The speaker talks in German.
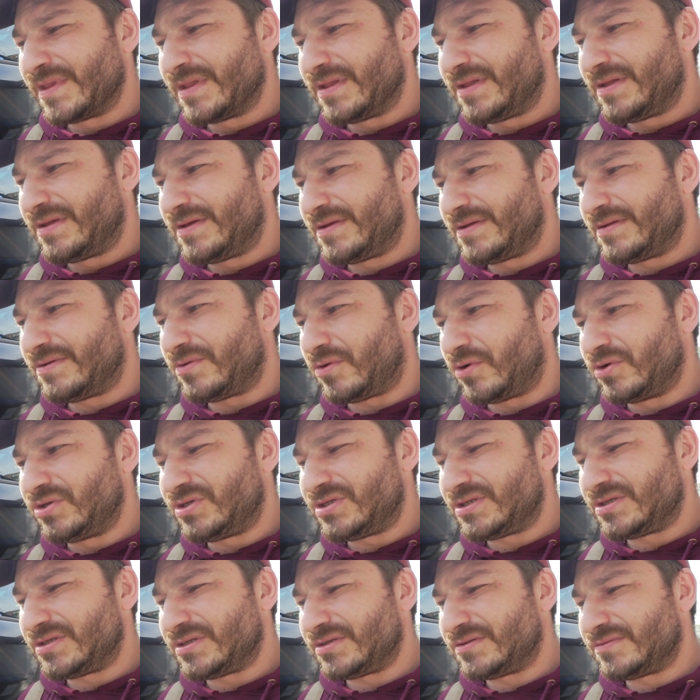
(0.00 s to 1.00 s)
äh,
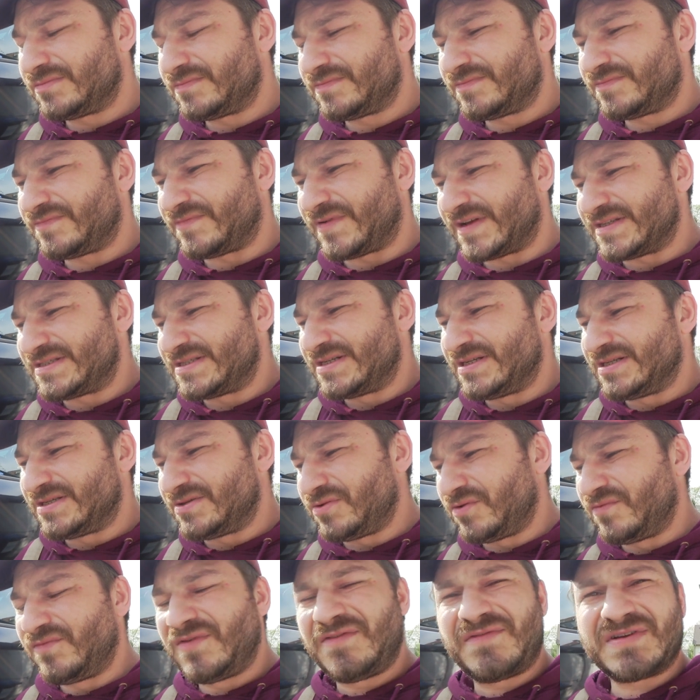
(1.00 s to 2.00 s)
euch, weiß ich nicht,
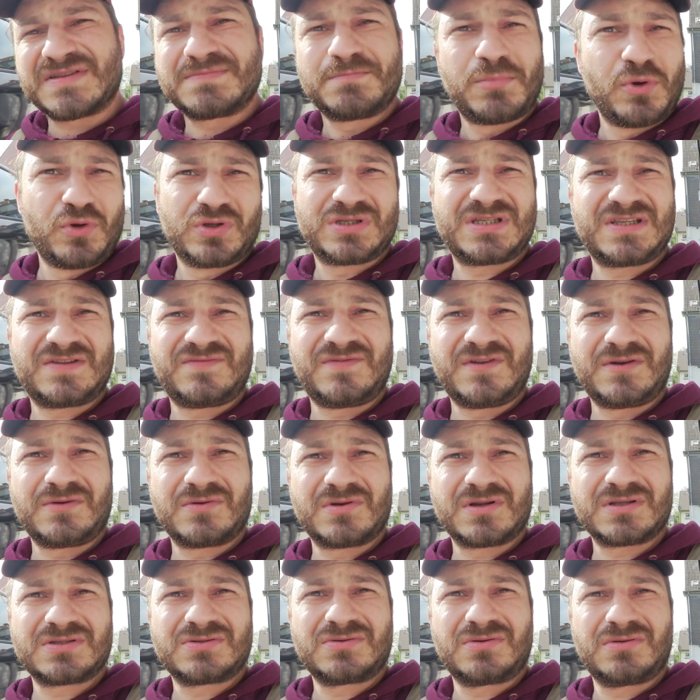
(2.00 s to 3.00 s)
irgendwie was Böses will
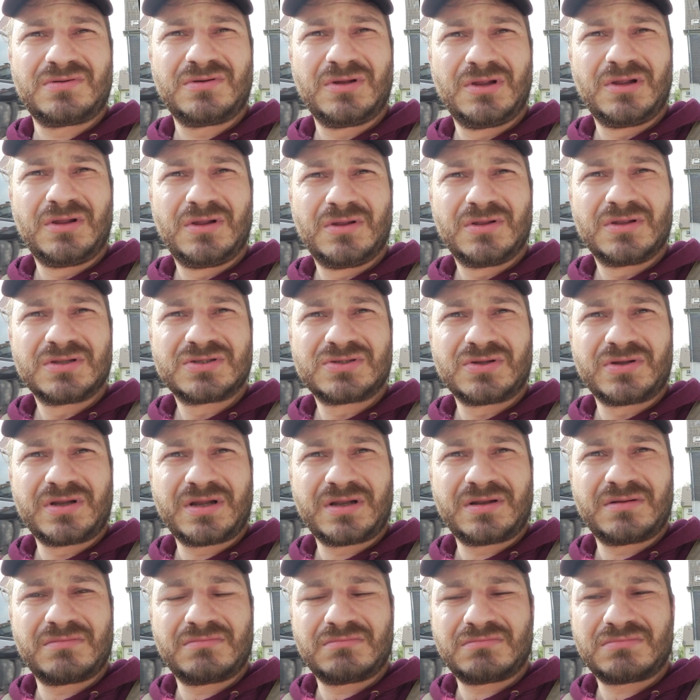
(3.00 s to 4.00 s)
oder so,
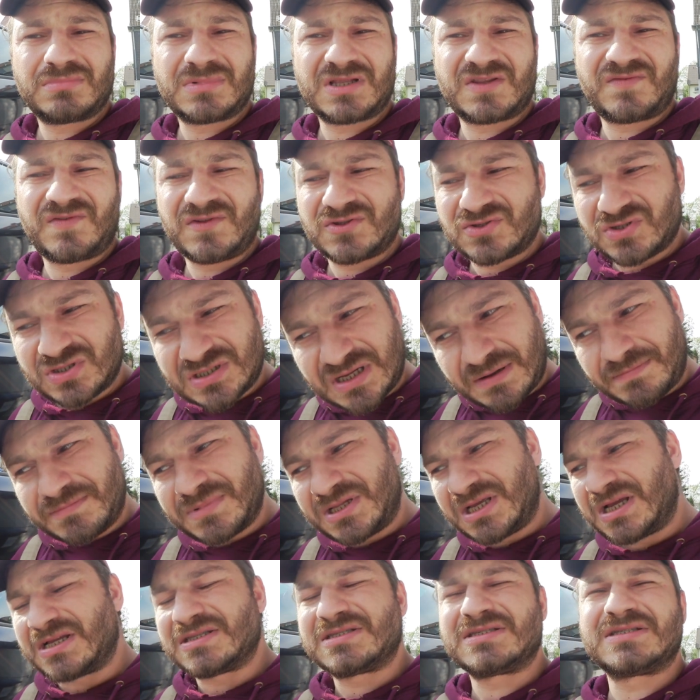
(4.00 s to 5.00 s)
sondern dass wir zusammen
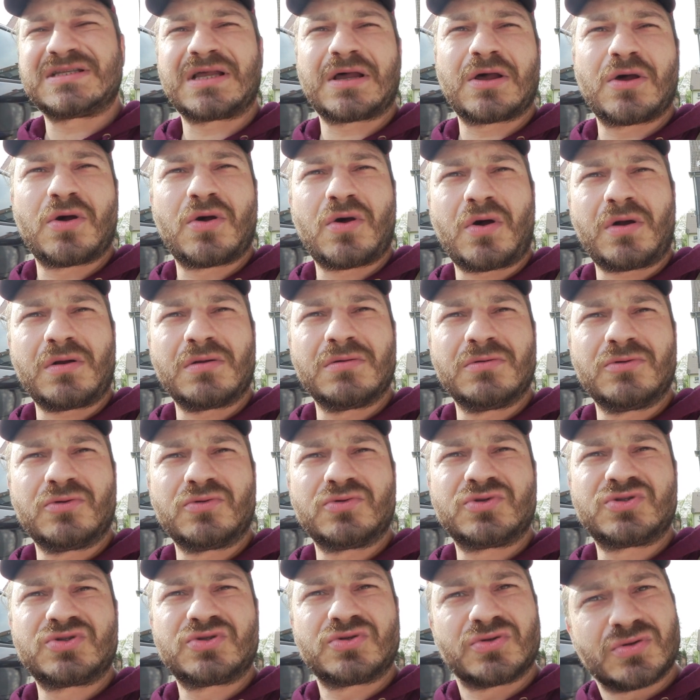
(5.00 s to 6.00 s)
die ganze Sache rocken
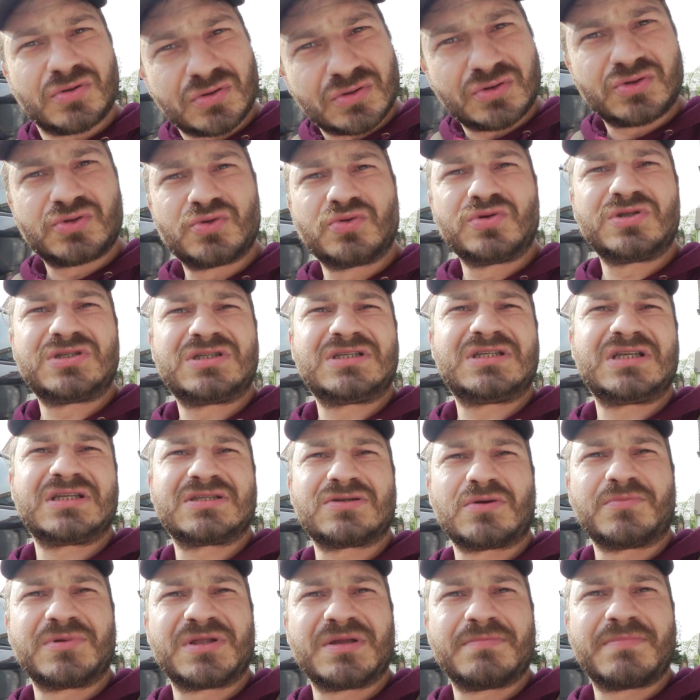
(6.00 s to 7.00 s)
und so ist es jetzt
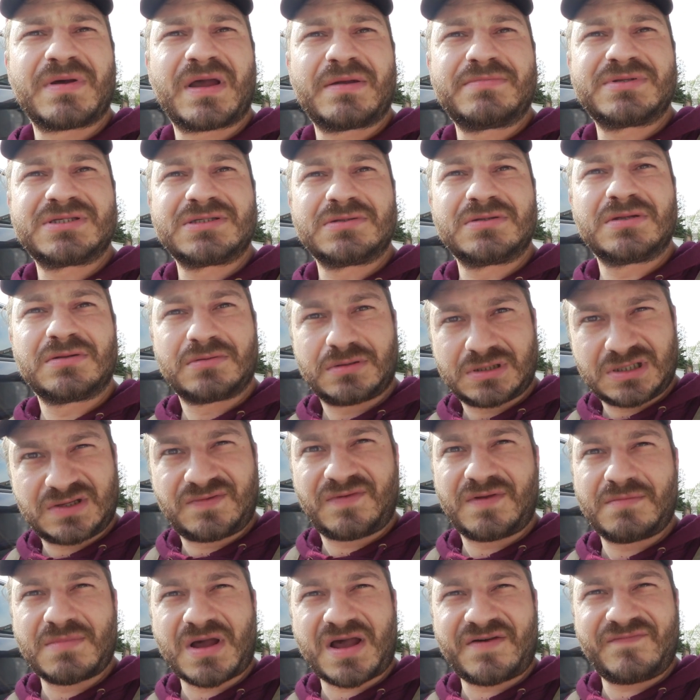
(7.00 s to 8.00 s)
auch mit den Bremsen,
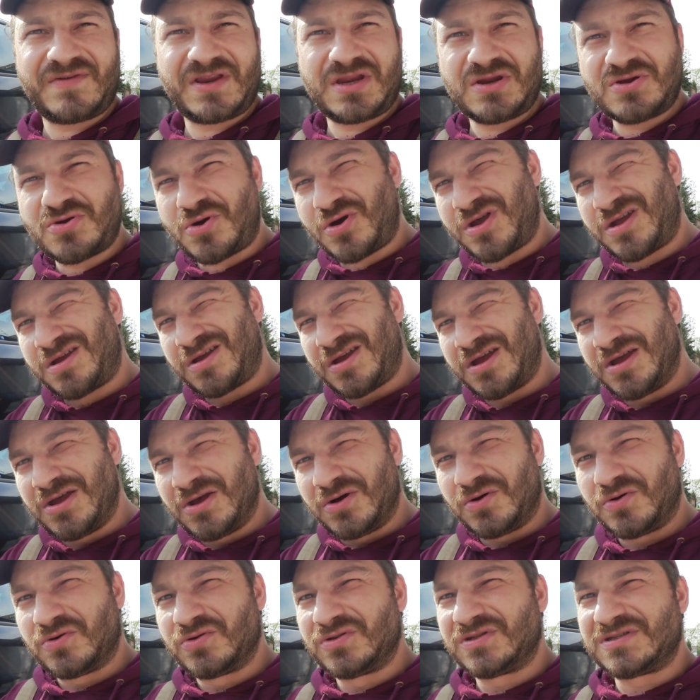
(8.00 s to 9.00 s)
deswegen machen wir die neu
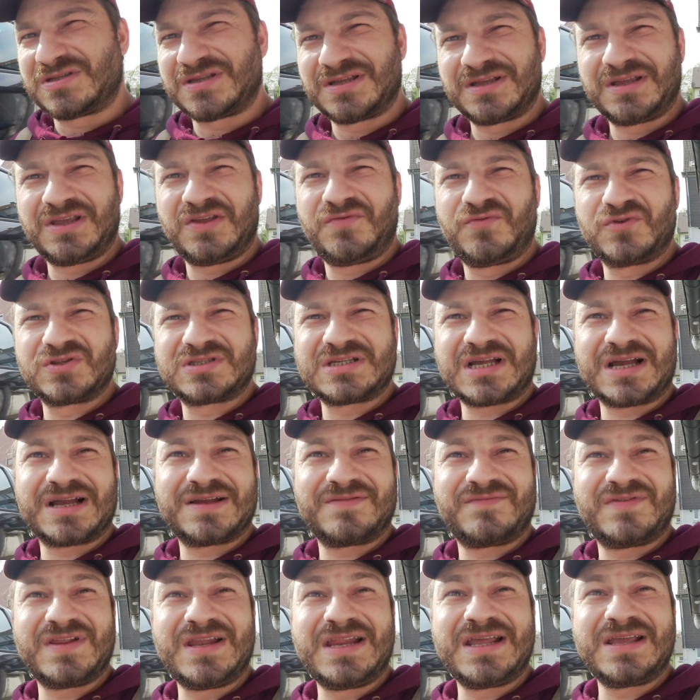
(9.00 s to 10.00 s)
und ich würde
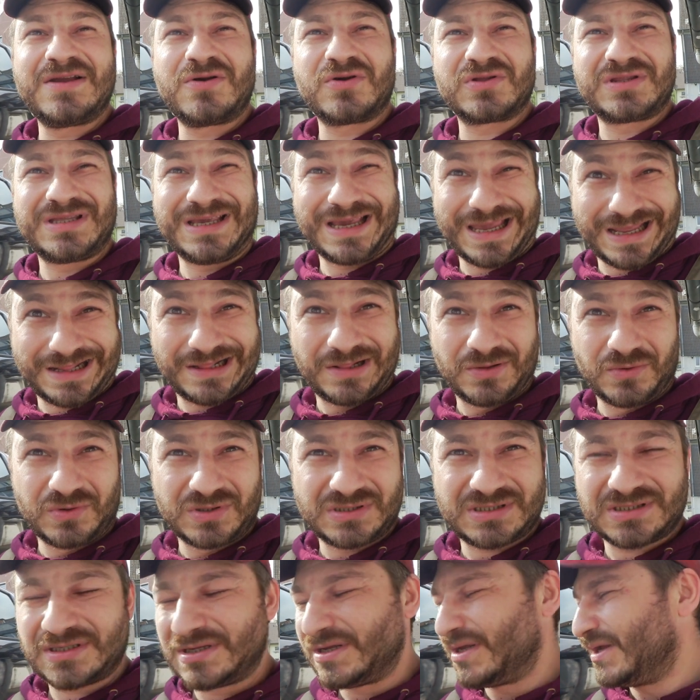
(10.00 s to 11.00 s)
sagen, wir legen auch direkt
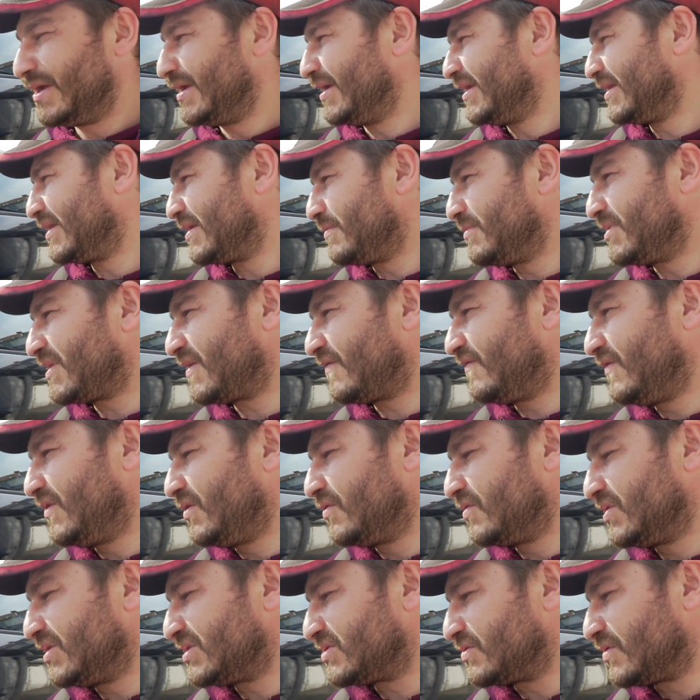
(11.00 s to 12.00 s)
los, damit das
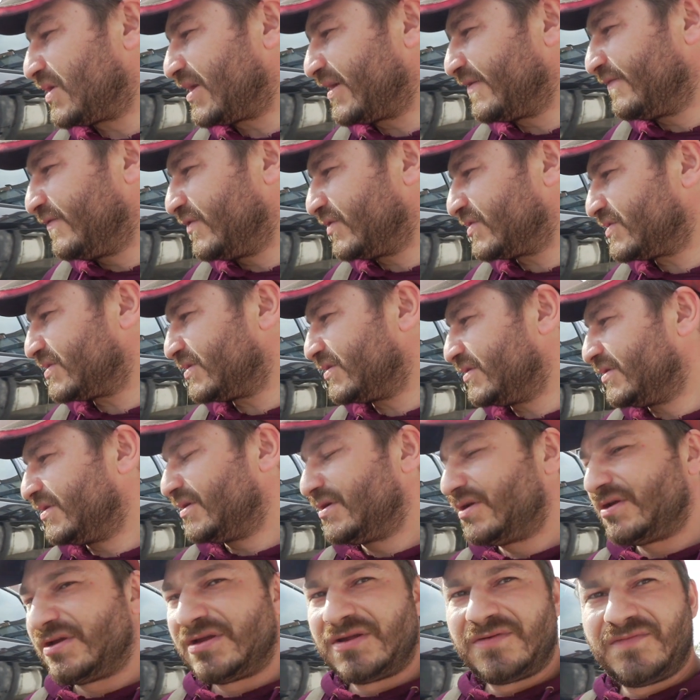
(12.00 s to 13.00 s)
Video nicht so lang wird.
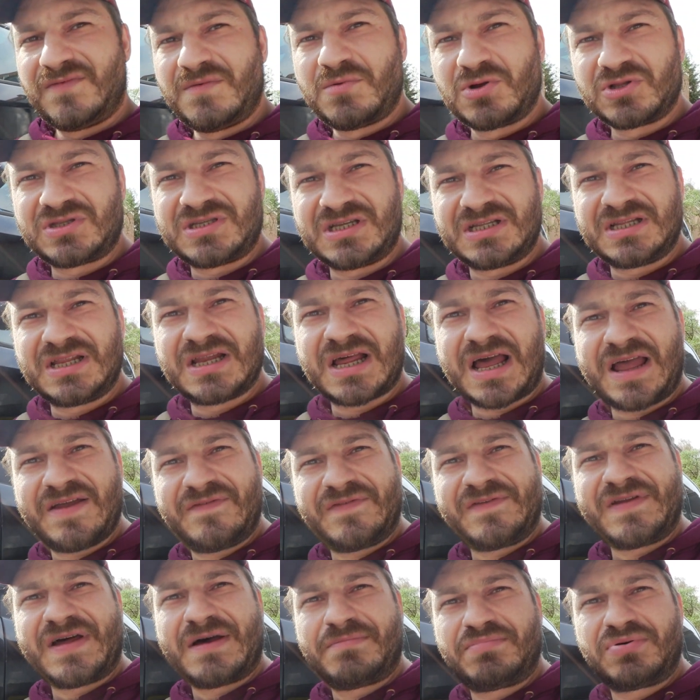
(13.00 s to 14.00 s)
Wir montieren den
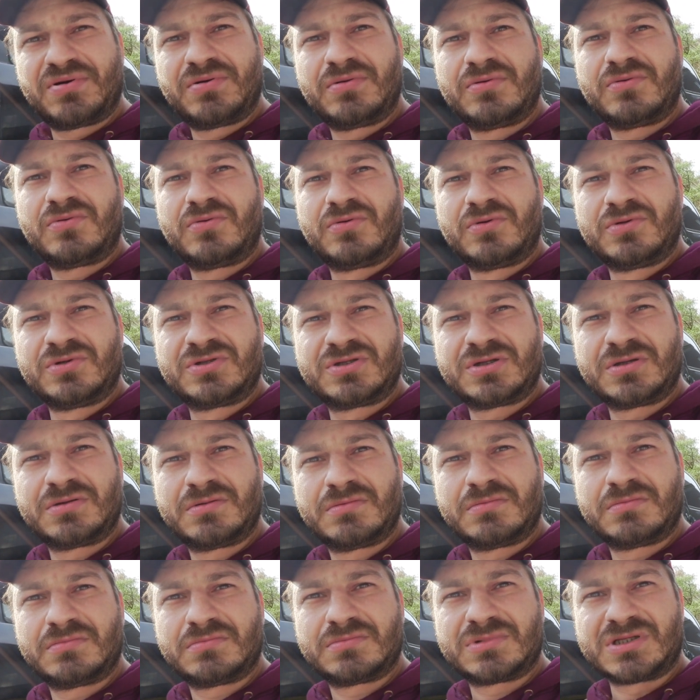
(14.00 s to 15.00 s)
Reifen ab und
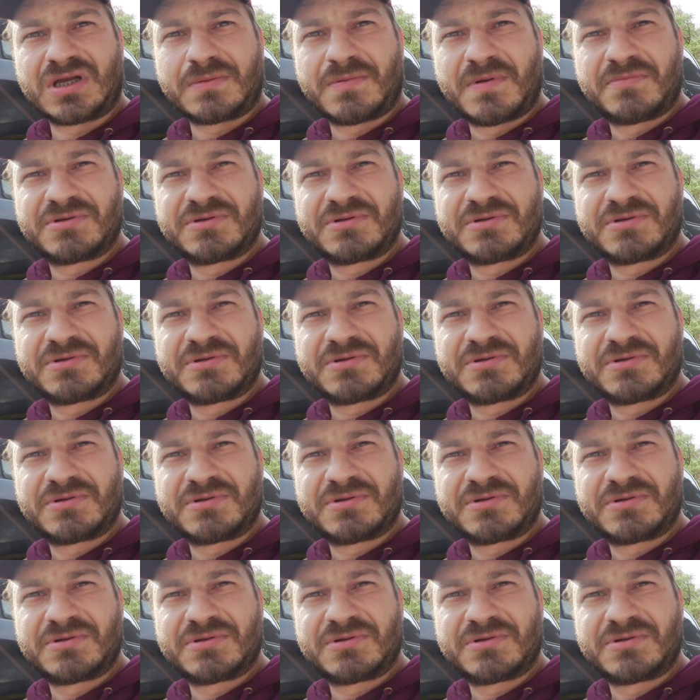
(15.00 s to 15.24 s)
sag mal